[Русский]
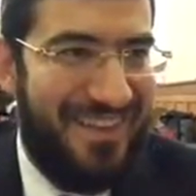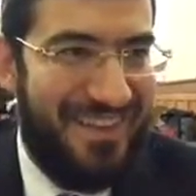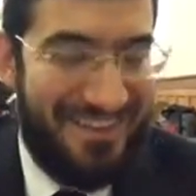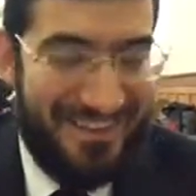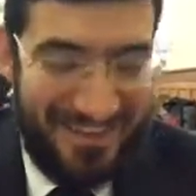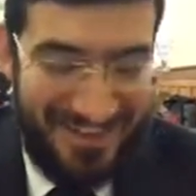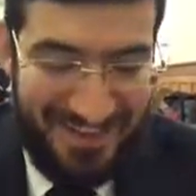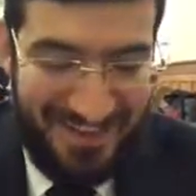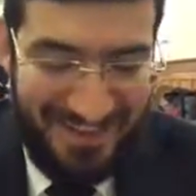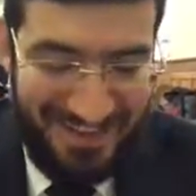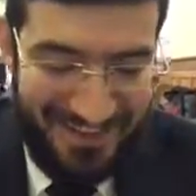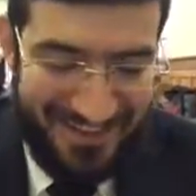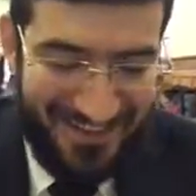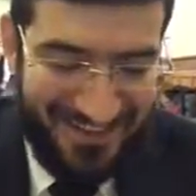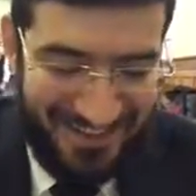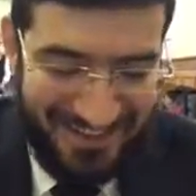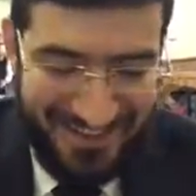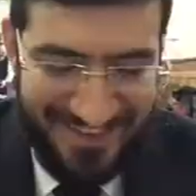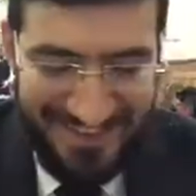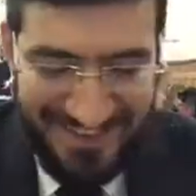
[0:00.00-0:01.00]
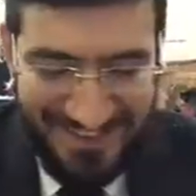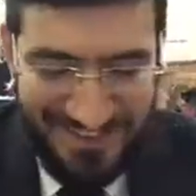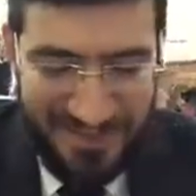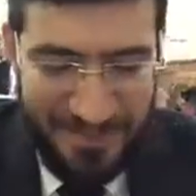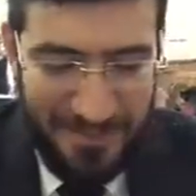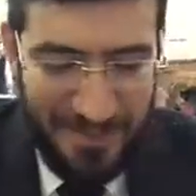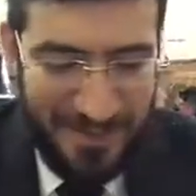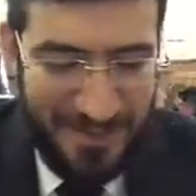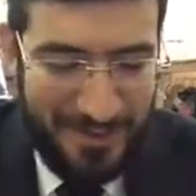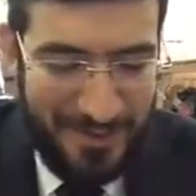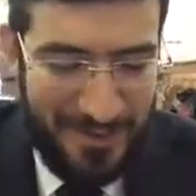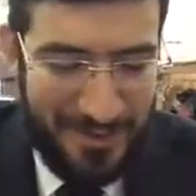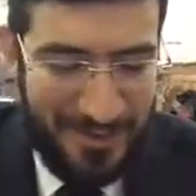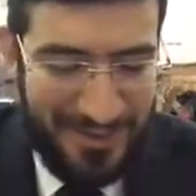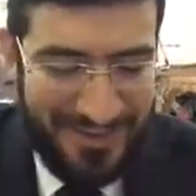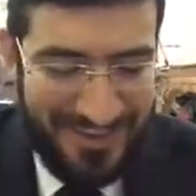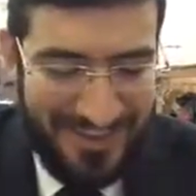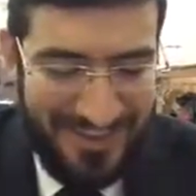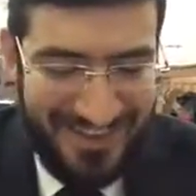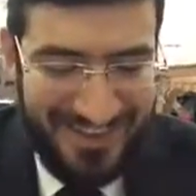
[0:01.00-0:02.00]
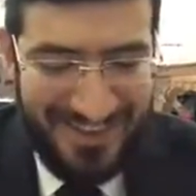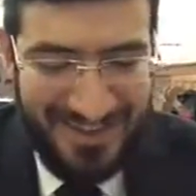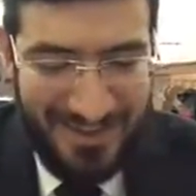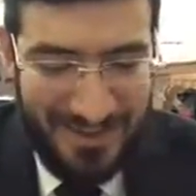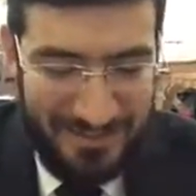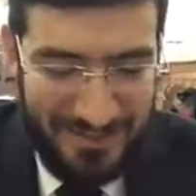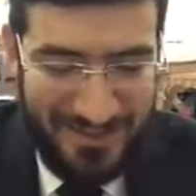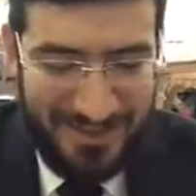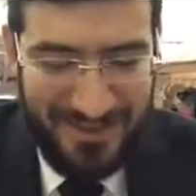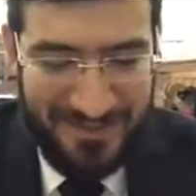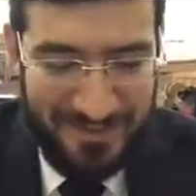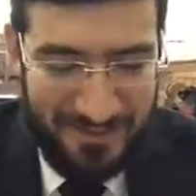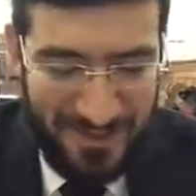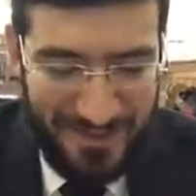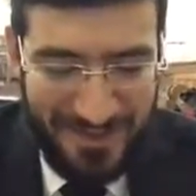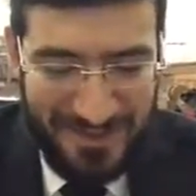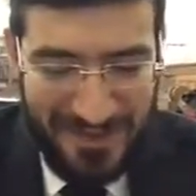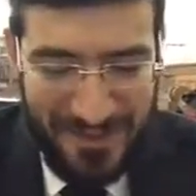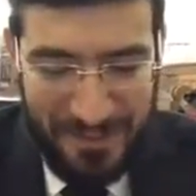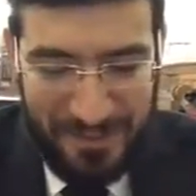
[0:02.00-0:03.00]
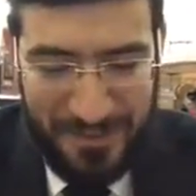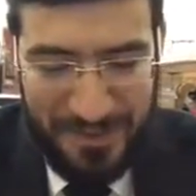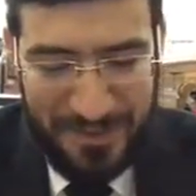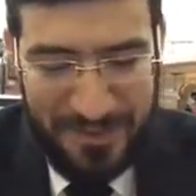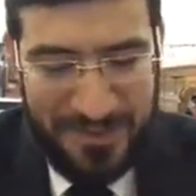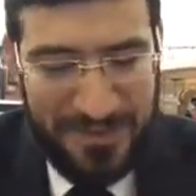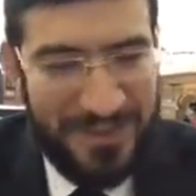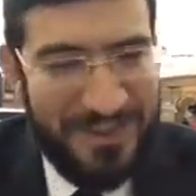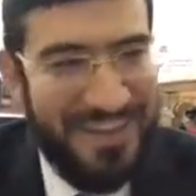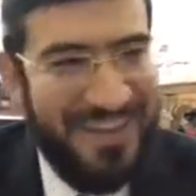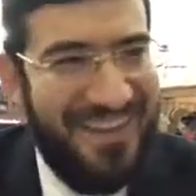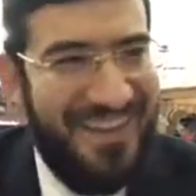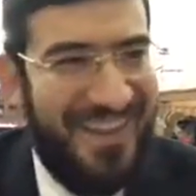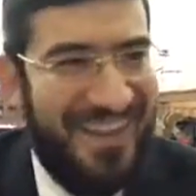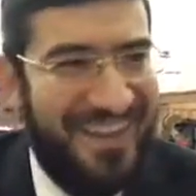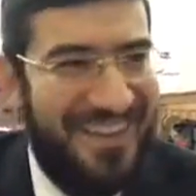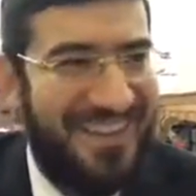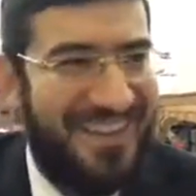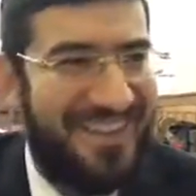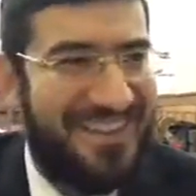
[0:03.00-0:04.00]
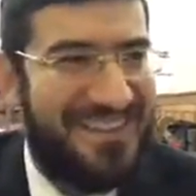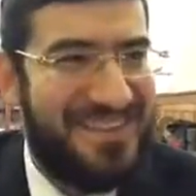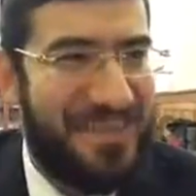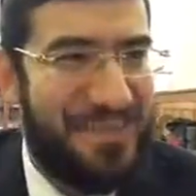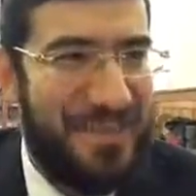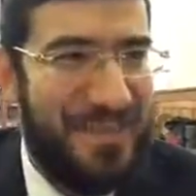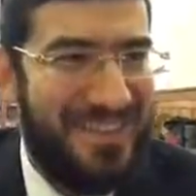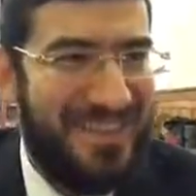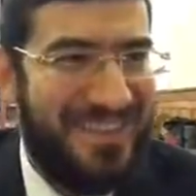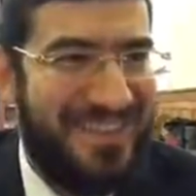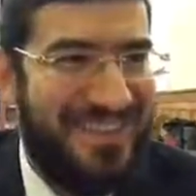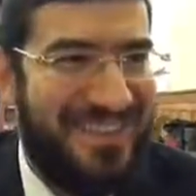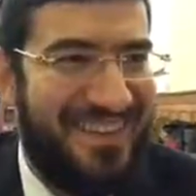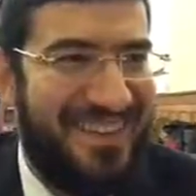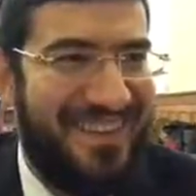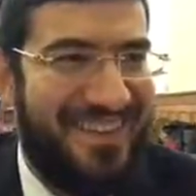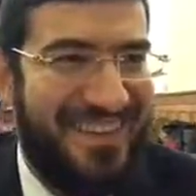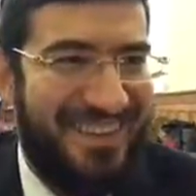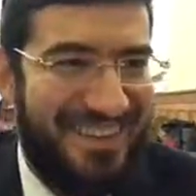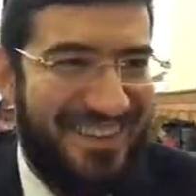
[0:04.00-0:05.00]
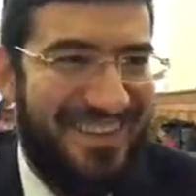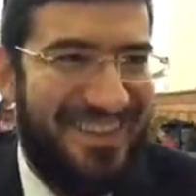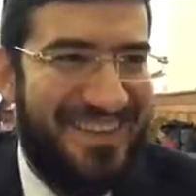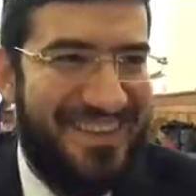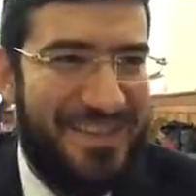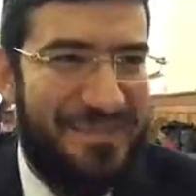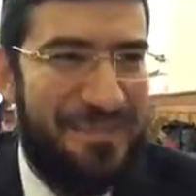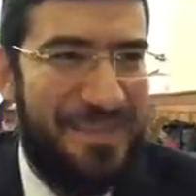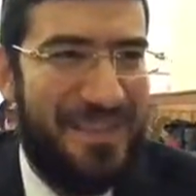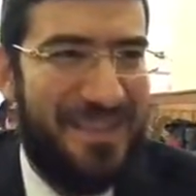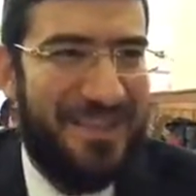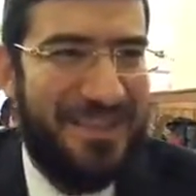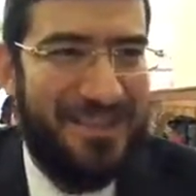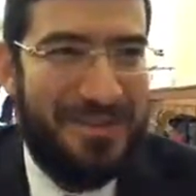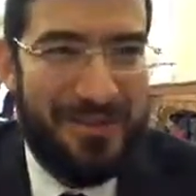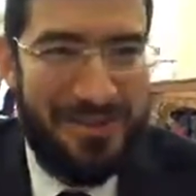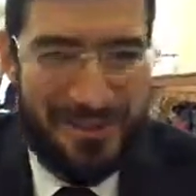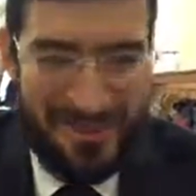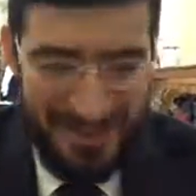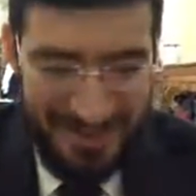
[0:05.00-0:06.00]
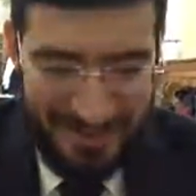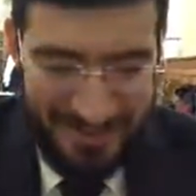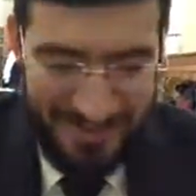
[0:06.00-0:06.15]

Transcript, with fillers: Это как э, с ремонтом улиц, да, ты там ты положил плитку, она сломалась, и теперь ты должен из